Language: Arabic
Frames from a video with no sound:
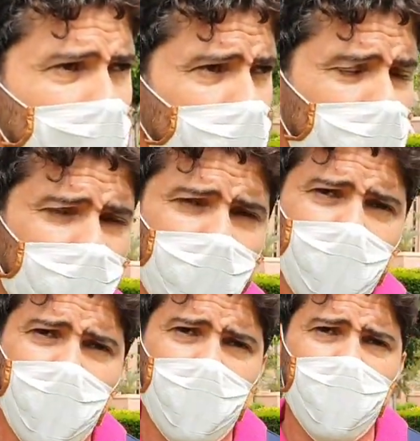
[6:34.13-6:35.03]
على ارض
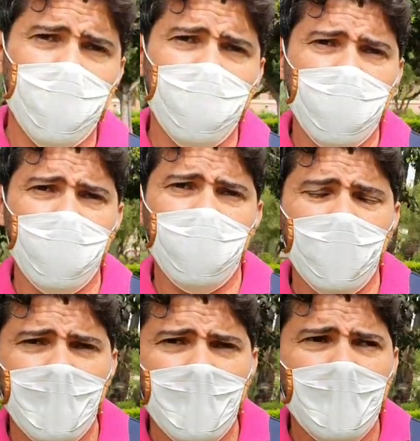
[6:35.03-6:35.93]
الواقع
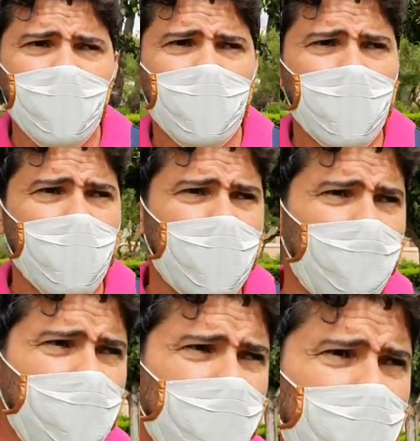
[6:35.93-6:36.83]
اذا هذا
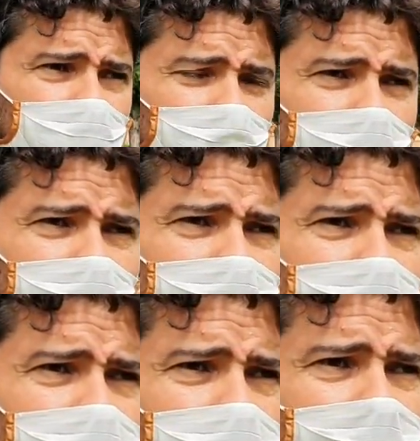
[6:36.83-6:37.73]
فيما يخص جامع
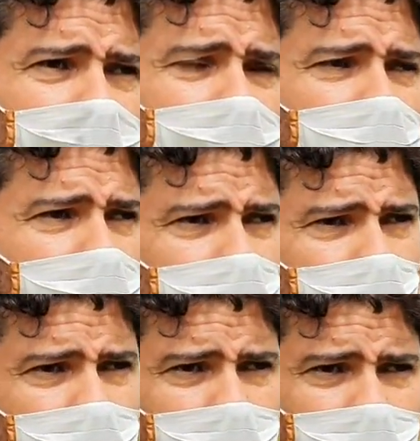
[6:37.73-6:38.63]
الفنا
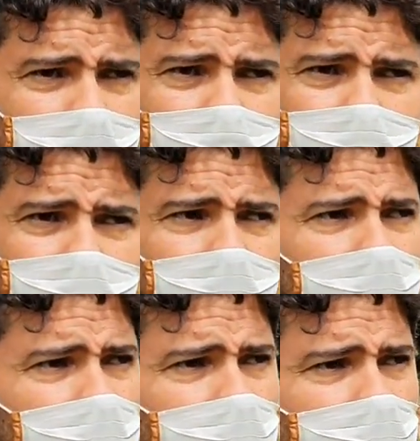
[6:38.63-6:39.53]
حالها
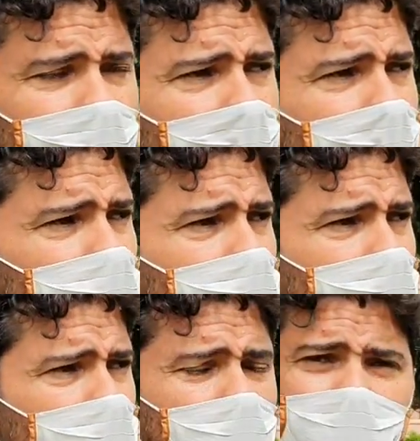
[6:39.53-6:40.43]
حال
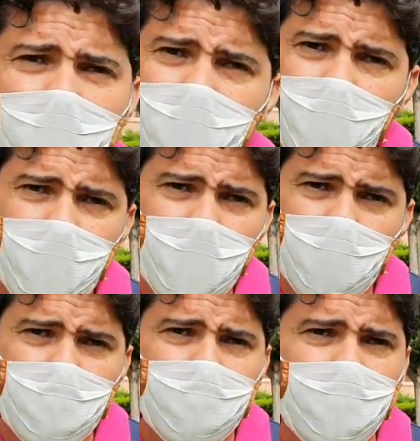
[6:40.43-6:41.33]
آه، مدينه
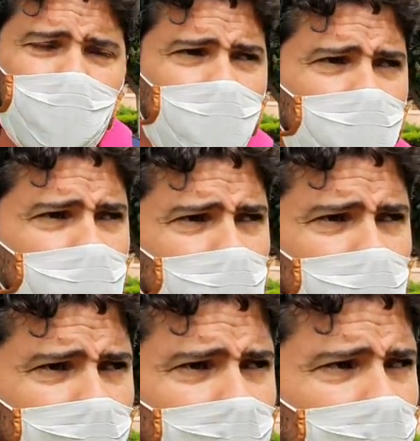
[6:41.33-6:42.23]
مراكش ككل
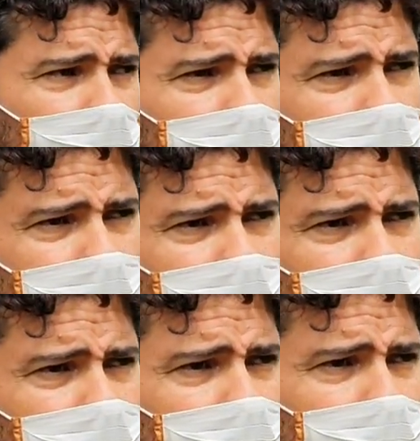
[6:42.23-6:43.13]

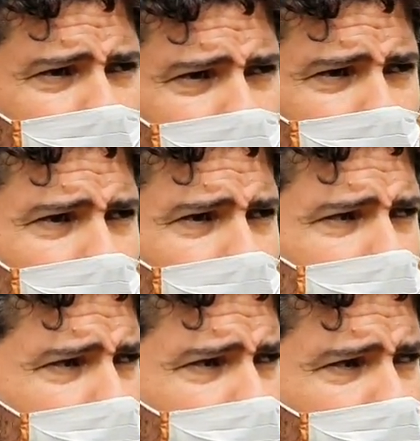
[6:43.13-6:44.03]
اللي تعيش
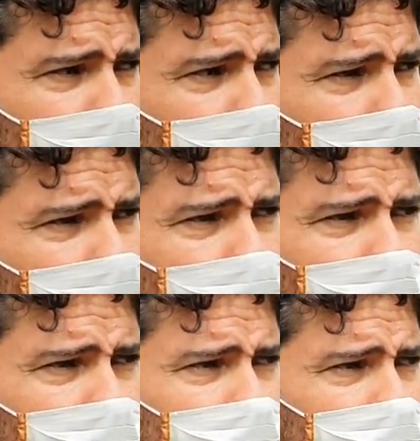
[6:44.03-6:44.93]
حاليا في ظروف
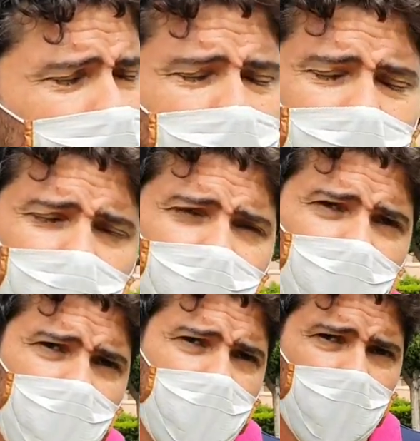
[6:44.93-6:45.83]
آه، صعبه
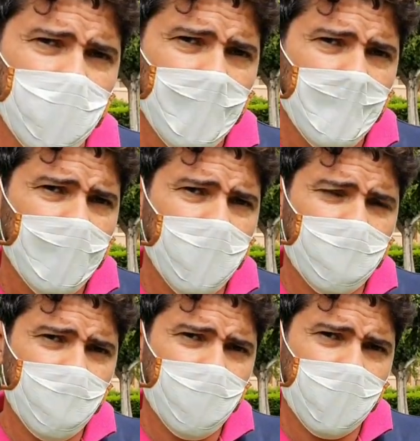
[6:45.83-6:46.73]
جدا
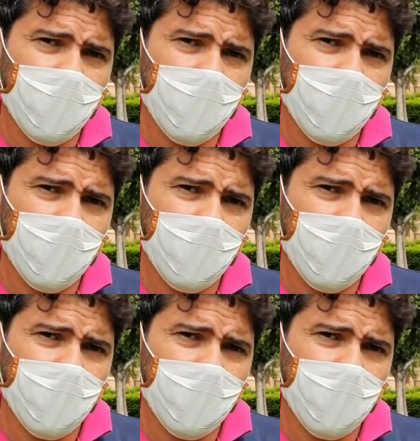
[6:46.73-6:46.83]
نتيجه